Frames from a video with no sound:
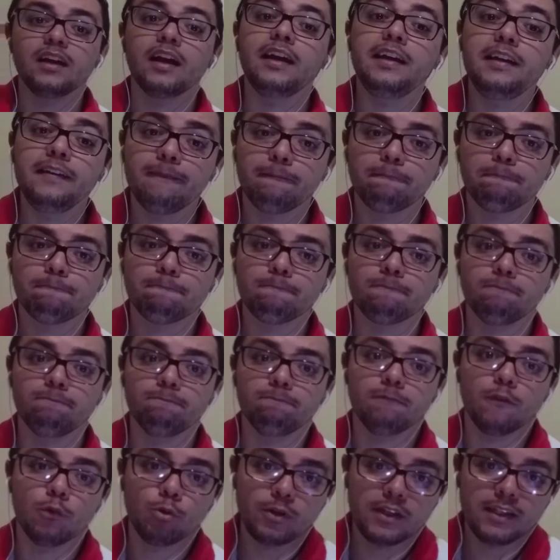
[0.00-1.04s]
Hein?
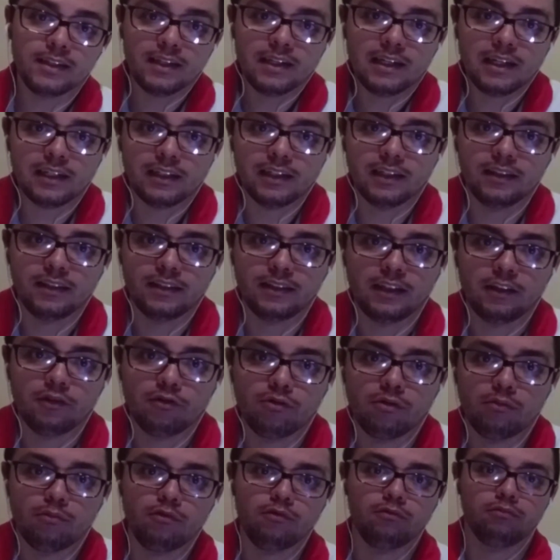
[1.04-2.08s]
O que será que eles têm em
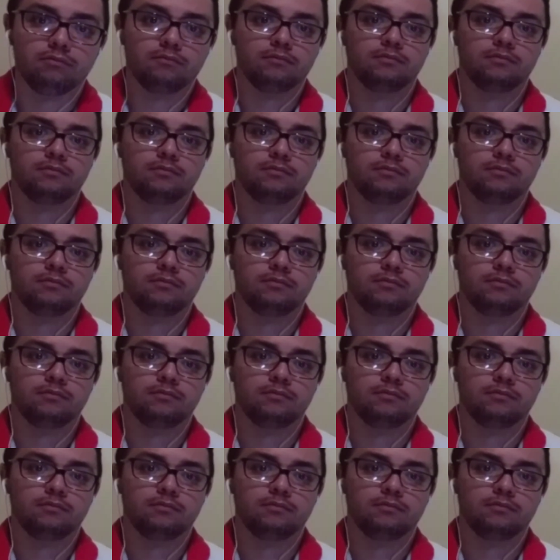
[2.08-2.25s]
comum?